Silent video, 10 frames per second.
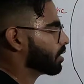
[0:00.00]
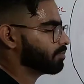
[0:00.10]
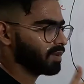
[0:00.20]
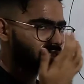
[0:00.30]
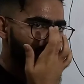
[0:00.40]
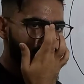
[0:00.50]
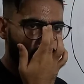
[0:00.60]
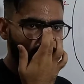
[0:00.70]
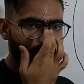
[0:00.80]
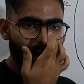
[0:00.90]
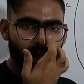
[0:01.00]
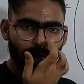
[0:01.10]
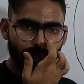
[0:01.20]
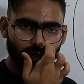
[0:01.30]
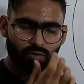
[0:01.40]
और मसल्स ऑफ द
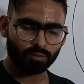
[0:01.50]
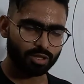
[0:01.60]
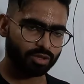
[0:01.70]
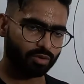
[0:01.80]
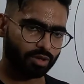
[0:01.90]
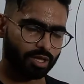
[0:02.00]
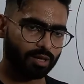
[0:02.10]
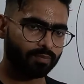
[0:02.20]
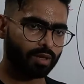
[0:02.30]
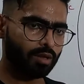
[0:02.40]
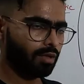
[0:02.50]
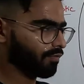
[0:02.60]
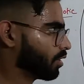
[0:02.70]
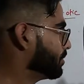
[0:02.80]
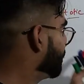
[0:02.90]
हेड की फॉर्मेशन होती है
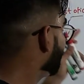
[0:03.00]
फ्रॉम द